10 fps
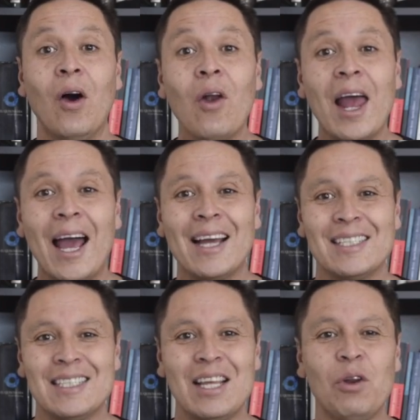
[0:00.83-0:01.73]
Hola,
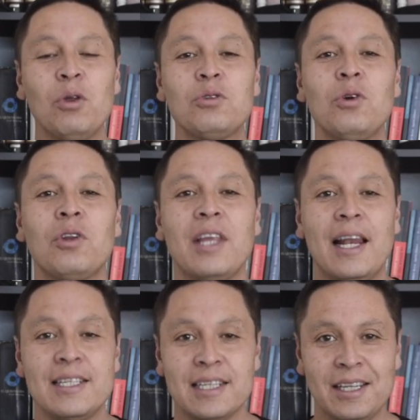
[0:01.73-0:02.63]
saludos
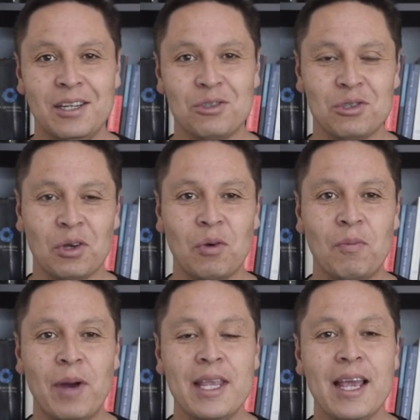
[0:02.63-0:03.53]
cordiales a quienes nos
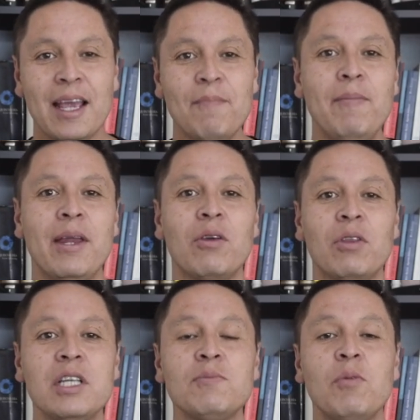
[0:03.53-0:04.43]
acompañan en
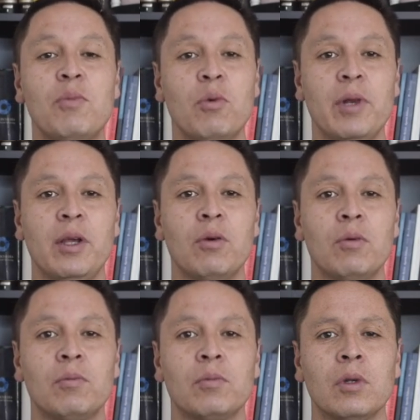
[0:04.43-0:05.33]
Periodismo Público.